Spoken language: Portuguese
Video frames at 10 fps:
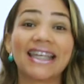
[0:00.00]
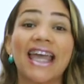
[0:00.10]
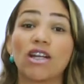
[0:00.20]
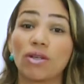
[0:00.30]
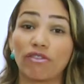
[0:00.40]

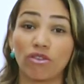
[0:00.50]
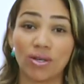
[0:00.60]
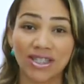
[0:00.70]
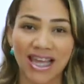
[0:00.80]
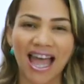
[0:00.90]
Quero
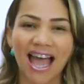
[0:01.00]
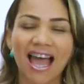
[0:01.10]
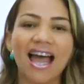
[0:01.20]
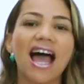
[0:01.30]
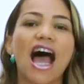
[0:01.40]
reforçar
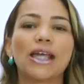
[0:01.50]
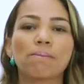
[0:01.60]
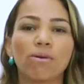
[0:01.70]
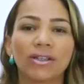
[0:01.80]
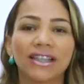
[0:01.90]
a
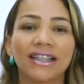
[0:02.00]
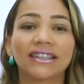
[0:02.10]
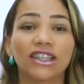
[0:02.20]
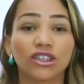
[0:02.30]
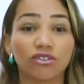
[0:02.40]

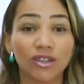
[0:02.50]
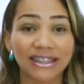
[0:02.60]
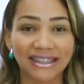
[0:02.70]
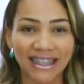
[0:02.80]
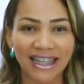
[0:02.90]
importância de
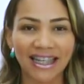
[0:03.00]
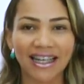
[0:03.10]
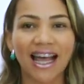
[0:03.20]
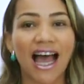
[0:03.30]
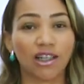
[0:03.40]
você,
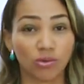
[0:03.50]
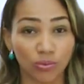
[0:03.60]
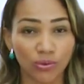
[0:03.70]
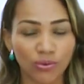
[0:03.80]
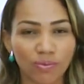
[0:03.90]

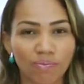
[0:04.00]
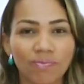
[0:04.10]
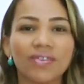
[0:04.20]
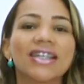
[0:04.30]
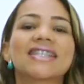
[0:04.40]
aluno,
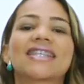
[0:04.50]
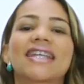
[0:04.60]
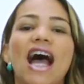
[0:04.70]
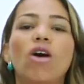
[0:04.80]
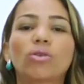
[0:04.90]

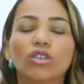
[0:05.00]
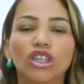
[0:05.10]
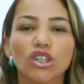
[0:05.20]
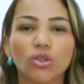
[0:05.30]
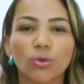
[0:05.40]
ser
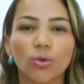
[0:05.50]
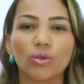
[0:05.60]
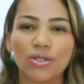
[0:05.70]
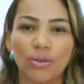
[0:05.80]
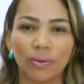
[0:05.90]
autogestor
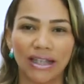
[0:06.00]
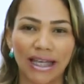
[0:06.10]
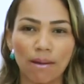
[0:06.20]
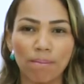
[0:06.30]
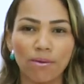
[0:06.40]
do seu
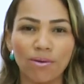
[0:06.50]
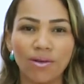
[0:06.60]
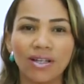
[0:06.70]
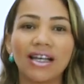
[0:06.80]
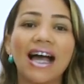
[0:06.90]
tempo,
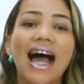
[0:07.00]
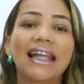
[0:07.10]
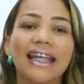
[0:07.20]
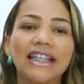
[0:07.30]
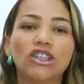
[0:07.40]

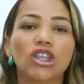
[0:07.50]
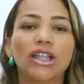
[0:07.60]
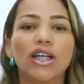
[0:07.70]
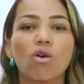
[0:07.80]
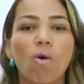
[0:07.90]
além de
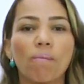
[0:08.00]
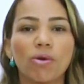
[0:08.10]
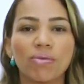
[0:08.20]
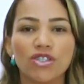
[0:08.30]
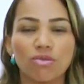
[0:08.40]
ter
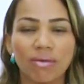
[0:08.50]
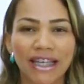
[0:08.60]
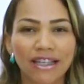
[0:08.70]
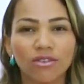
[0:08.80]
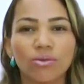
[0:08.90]

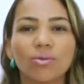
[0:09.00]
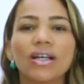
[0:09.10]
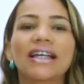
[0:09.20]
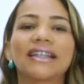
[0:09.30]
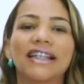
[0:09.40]
comprometimento,
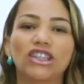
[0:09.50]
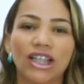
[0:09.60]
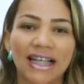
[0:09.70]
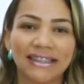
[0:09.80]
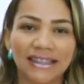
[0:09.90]

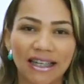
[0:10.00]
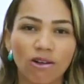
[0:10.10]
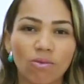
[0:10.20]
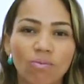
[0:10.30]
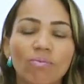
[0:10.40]

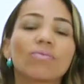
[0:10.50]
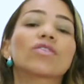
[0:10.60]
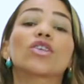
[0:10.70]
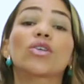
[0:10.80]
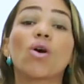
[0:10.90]
dedicação
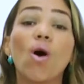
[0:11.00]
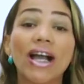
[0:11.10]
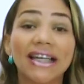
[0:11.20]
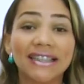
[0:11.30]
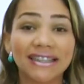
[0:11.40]
e
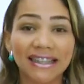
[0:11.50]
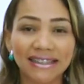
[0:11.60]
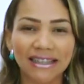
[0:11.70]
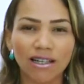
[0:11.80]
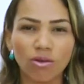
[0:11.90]

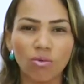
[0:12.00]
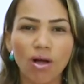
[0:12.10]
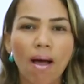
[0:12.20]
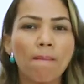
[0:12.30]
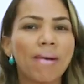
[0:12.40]
organização
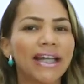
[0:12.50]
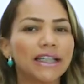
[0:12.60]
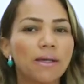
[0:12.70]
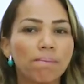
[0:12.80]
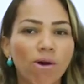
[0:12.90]
para
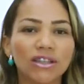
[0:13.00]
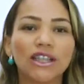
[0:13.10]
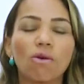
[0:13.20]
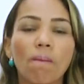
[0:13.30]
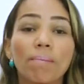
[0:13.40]
que possa
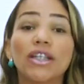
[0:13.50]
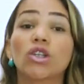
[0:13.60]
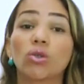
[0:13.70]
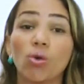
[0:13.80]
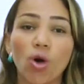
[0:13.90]
cumprir
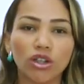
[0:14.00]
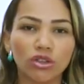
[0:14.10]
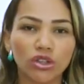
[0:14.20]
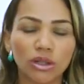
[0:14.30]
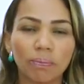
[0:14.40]
todos
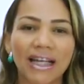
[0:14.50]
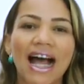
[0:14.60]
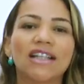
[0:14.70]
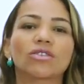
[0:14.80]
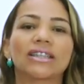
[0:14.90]
os
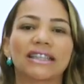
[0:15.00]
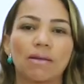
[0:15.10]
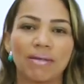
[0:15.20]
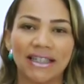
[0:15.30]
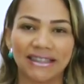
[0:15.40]
prazos
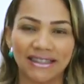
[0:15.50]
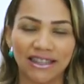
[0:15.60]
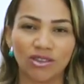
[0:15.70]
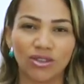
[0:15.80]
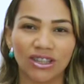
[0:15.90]

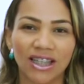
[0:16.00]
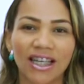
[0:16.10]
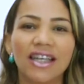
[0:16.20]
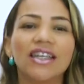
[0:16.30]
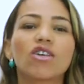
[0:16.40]
estabelecidos
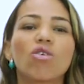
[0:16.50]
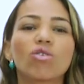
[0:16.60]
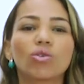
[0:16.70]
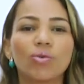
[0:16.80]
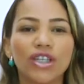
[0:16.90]
e
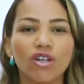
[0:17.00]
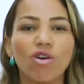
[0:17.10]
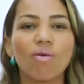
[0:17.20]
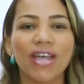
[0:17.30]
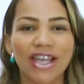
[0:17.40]
concluir
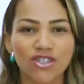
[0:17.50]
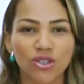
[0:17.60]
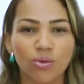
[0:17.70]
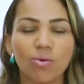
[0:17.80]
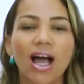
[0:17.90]
com
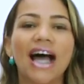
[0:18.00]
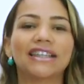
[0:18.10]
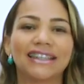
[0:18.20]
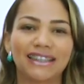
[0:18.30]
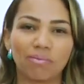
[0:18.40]
êxito a
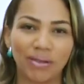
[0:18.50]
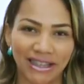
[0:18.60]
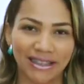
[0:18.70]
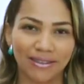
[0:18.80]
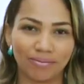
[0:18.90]

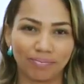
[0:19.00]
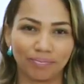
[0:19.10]
disciplina.